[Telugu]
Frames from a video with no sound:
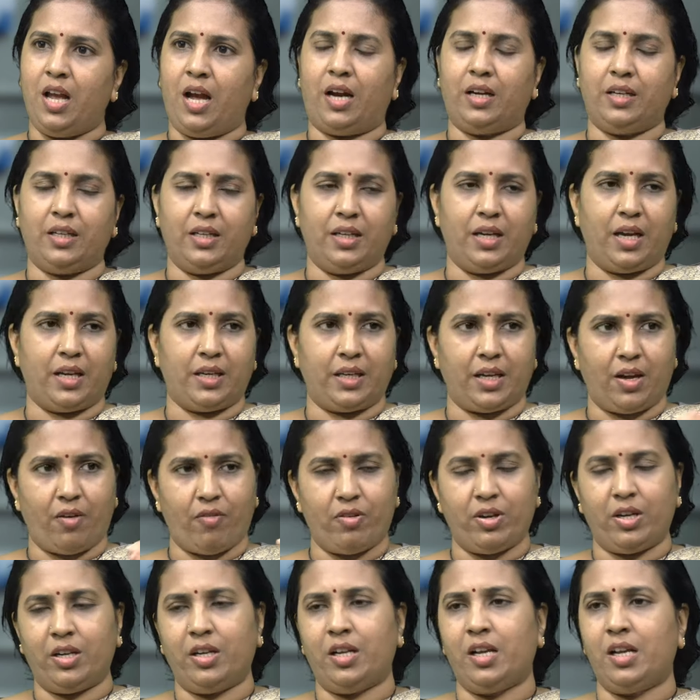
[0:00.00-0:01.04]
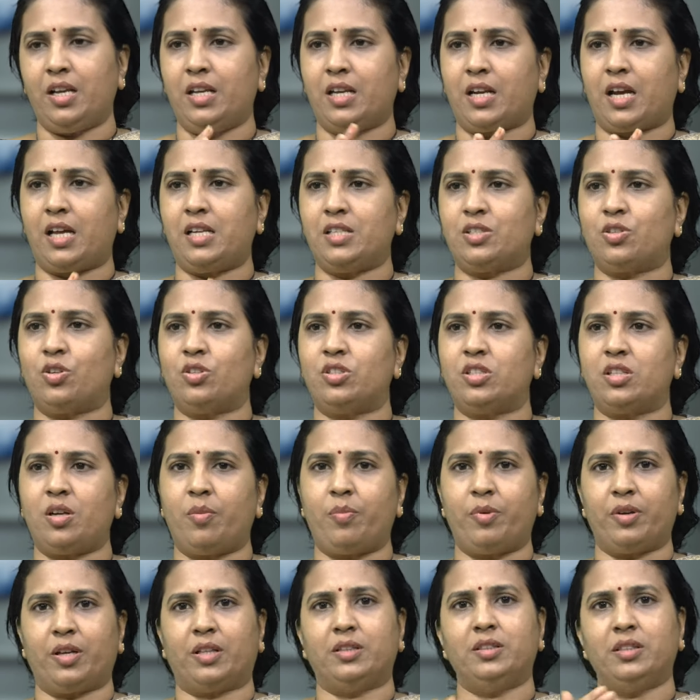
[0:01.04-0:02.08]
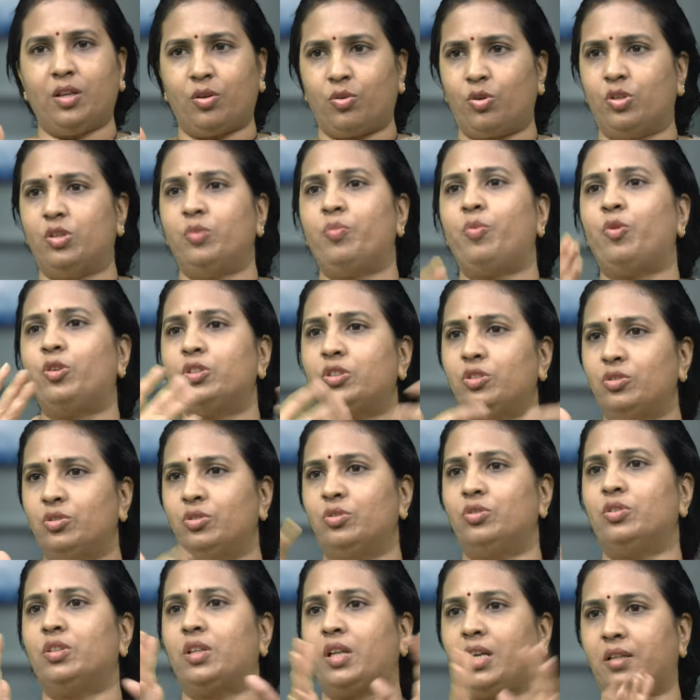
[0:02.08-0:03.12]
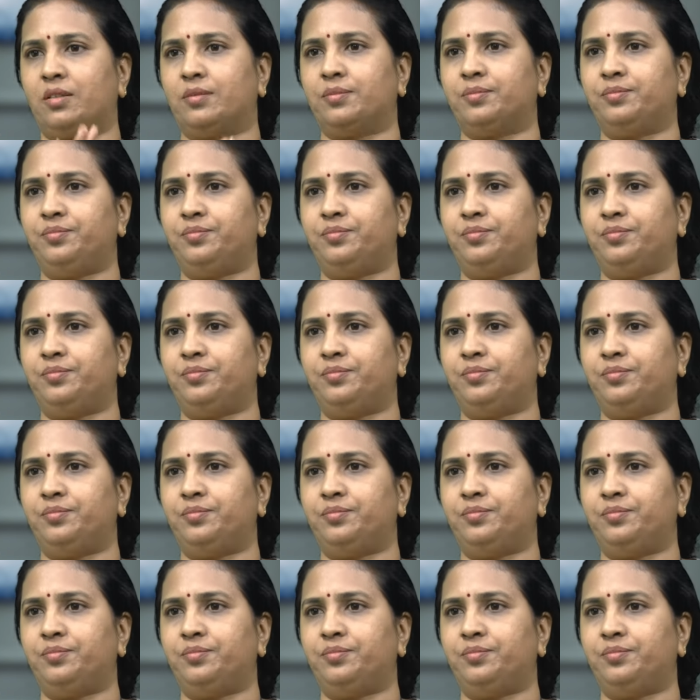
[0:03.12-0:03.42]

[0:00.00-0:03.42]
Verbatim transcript: అంటే ఆయన ఎవరైనా వెళ్ళి కలిసి వచ్చినప్పుడు అంతా కొన్ని పోతూ ఉంటాయి